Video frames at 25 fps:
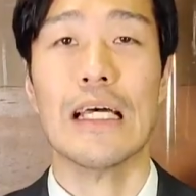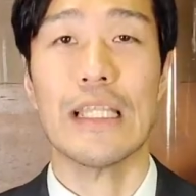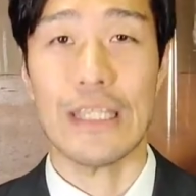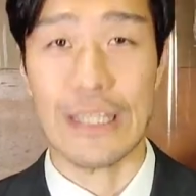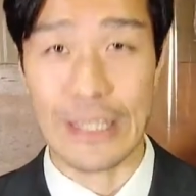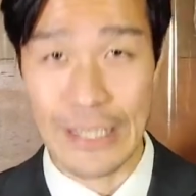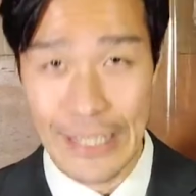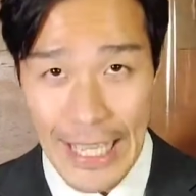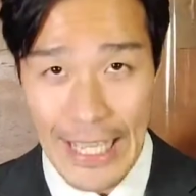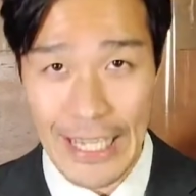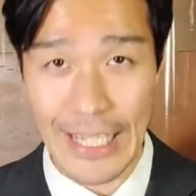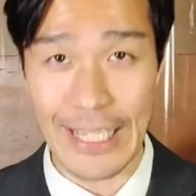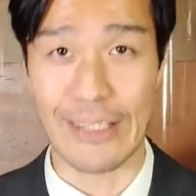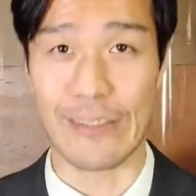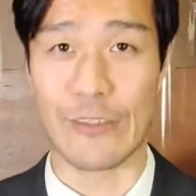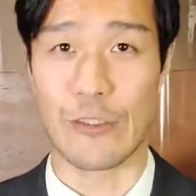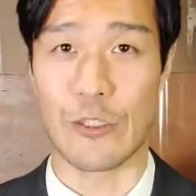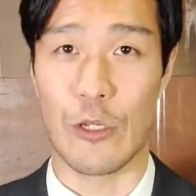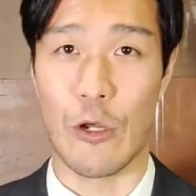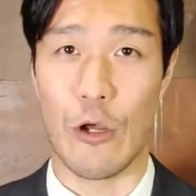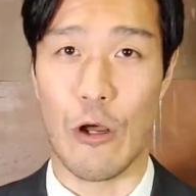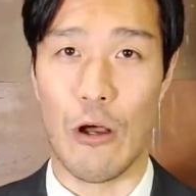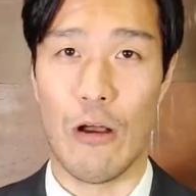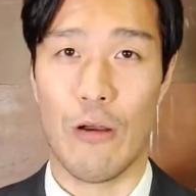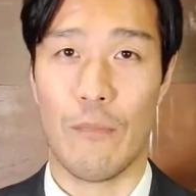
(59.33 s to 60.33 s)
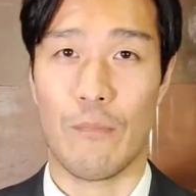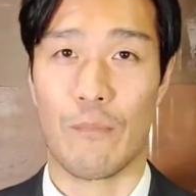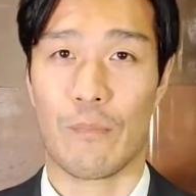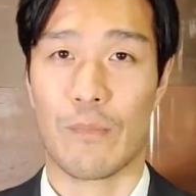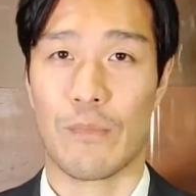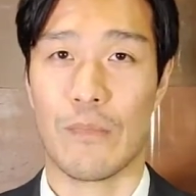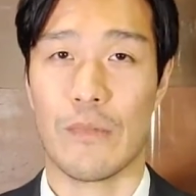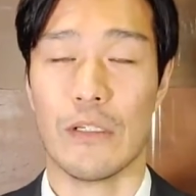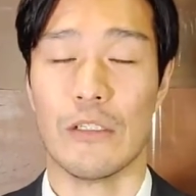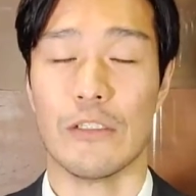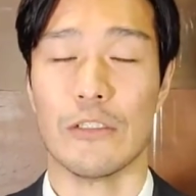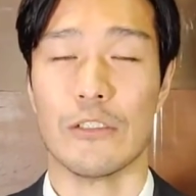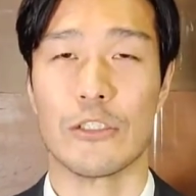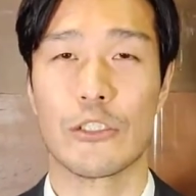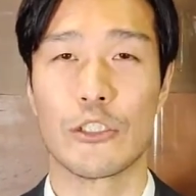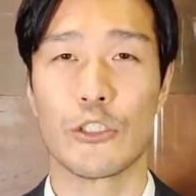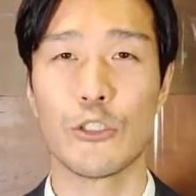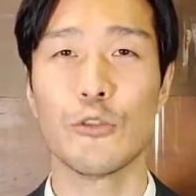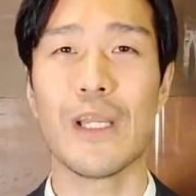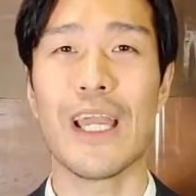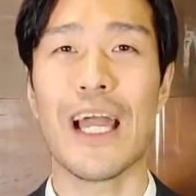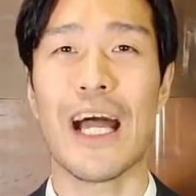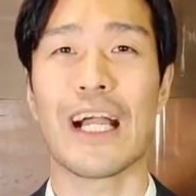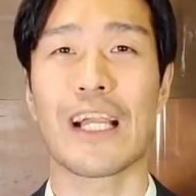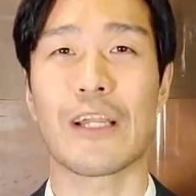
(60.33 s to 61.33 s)
でですよ、
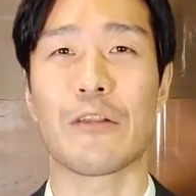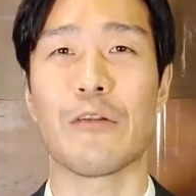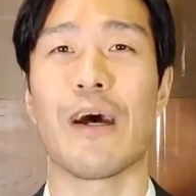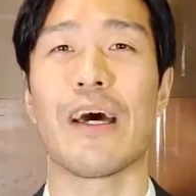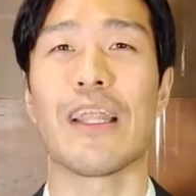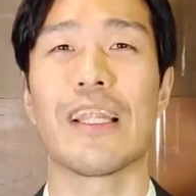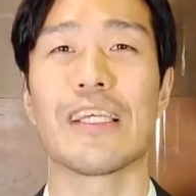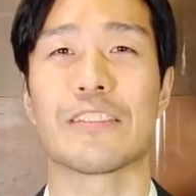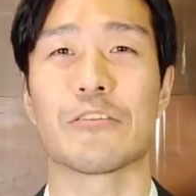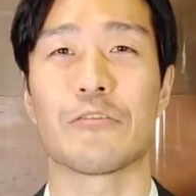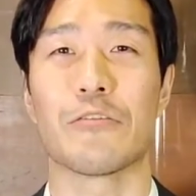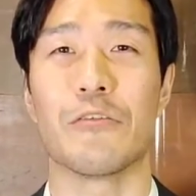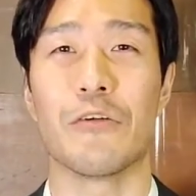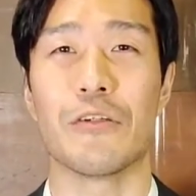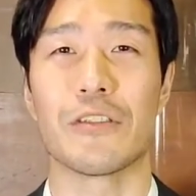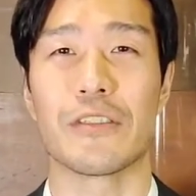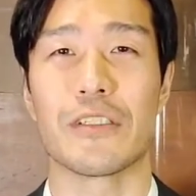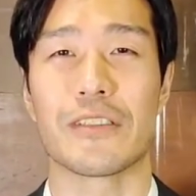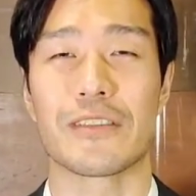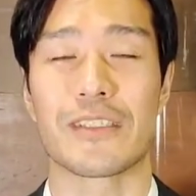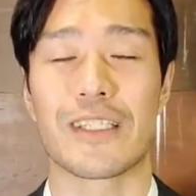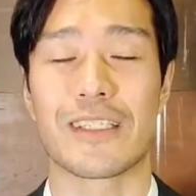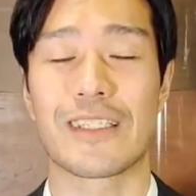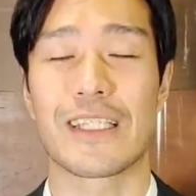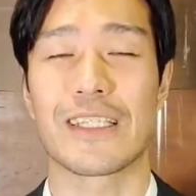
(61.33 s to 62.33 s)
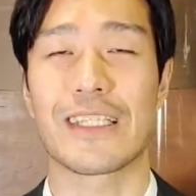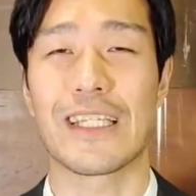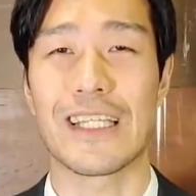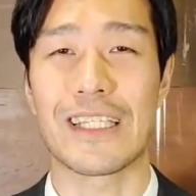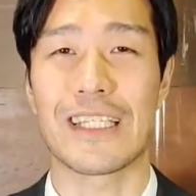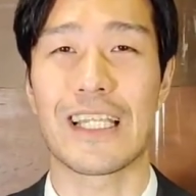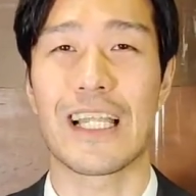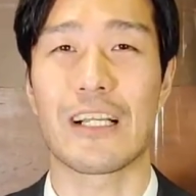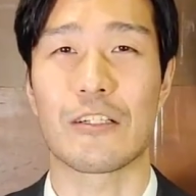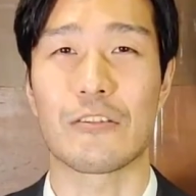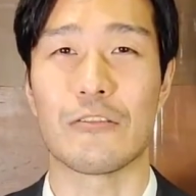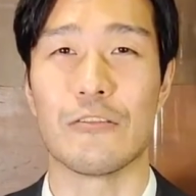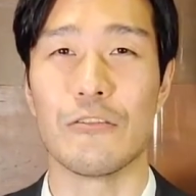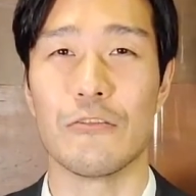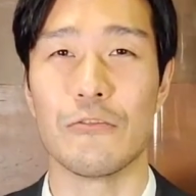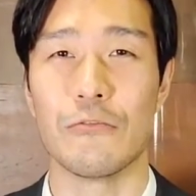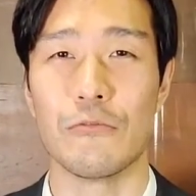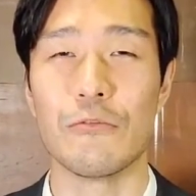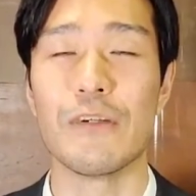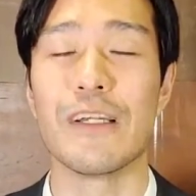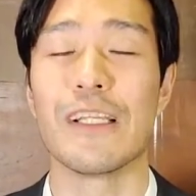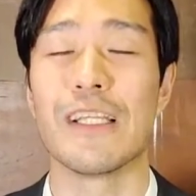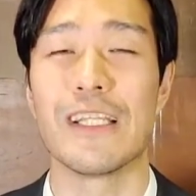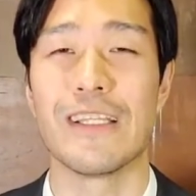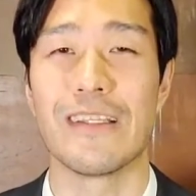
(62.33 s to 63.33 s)
10円ハゲの話をさせていただく
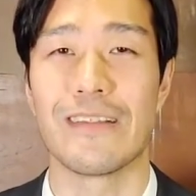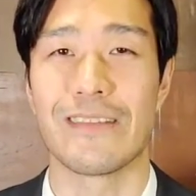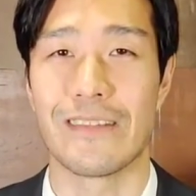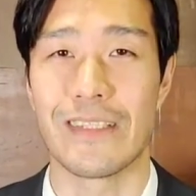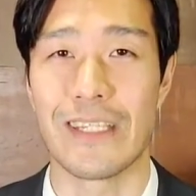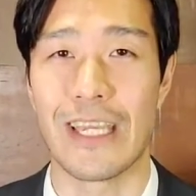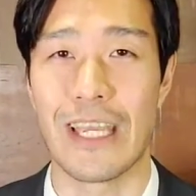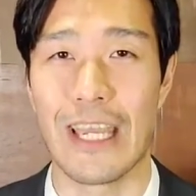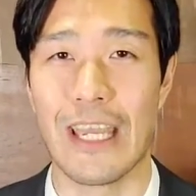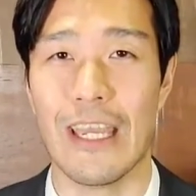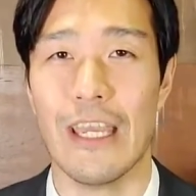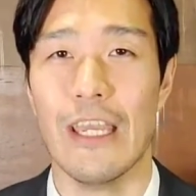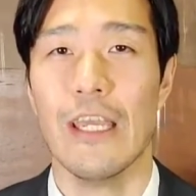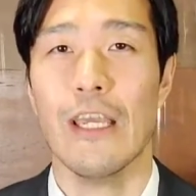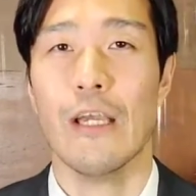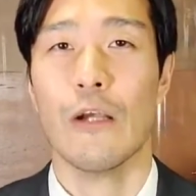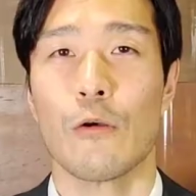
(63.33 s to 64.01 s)
上でですね、